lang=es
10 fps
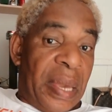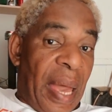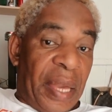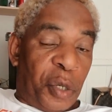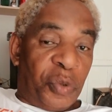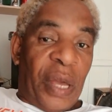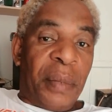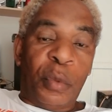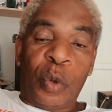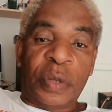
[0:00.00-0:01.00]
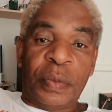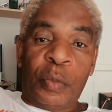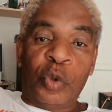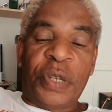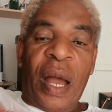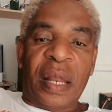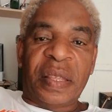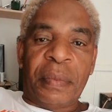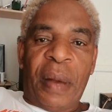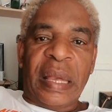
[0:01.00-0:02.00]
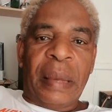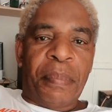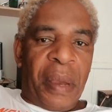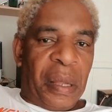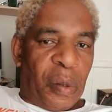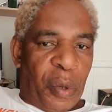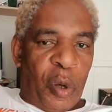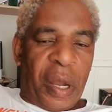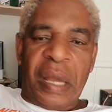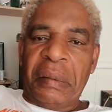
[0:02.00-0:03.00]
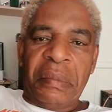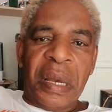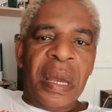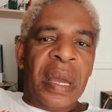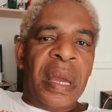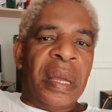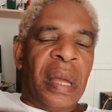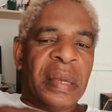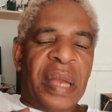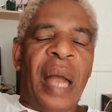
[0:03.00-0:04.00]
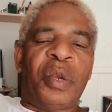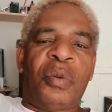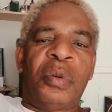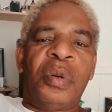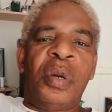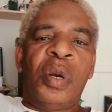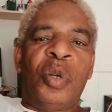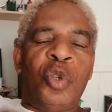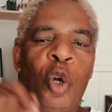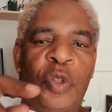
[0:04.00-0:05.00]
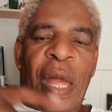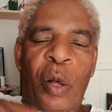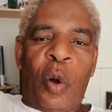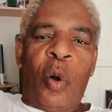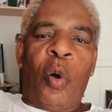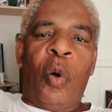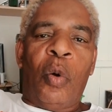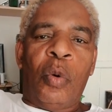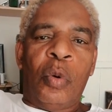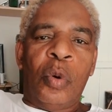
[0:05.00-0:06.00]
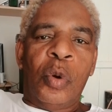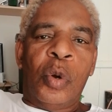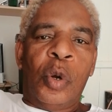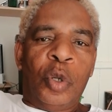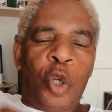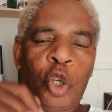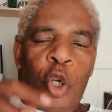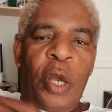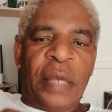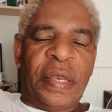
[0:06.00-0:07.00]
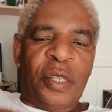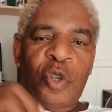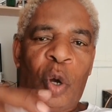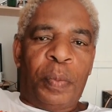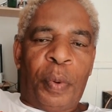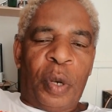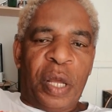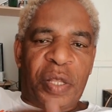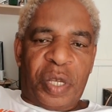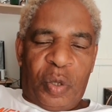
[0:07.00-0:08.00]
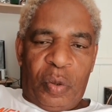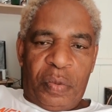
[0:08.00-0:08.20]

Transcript: Hay que usar muchas artimañas, pero veo que, ñaño, yo tengo, yo soy asesor político